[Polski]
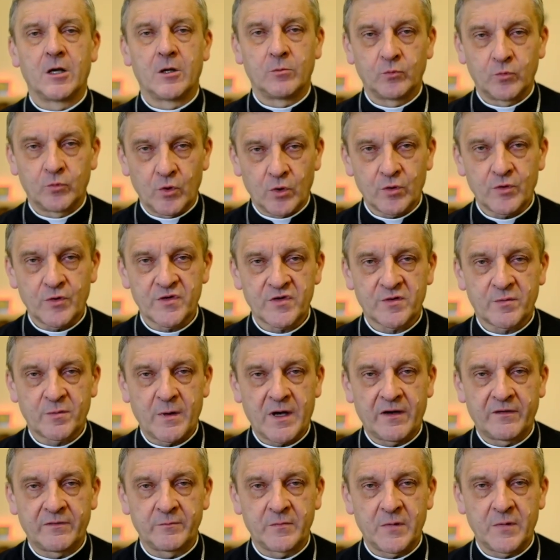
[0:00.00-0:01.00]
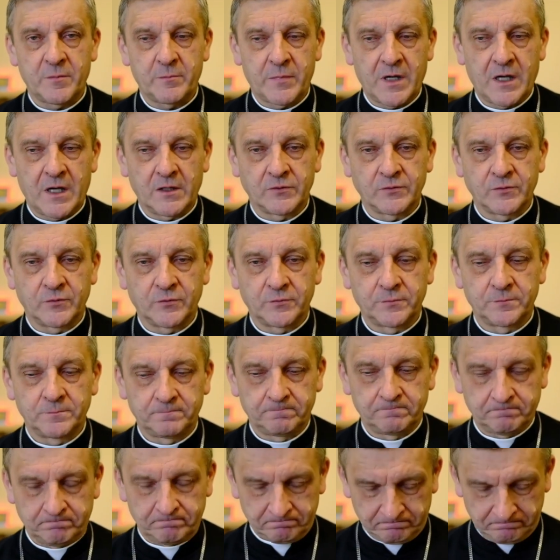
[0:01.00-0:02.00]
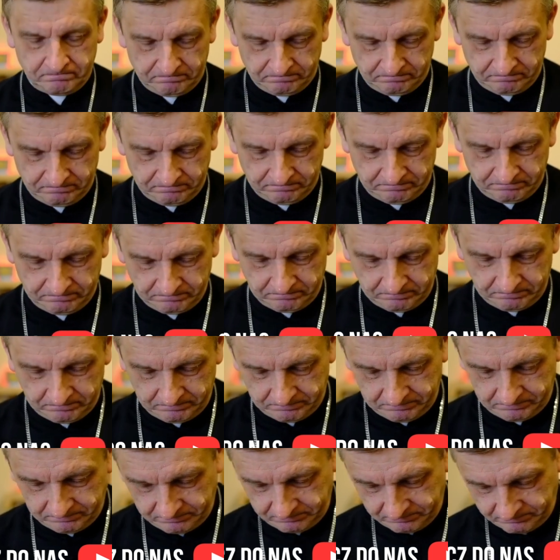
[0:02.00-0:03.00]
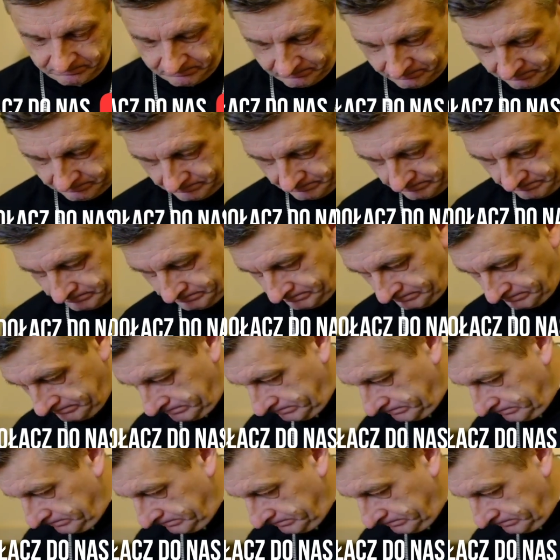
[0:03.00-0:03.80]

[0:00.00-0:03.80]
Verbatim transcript: Błogosławmy Panu. Bogu niech będą dzięki.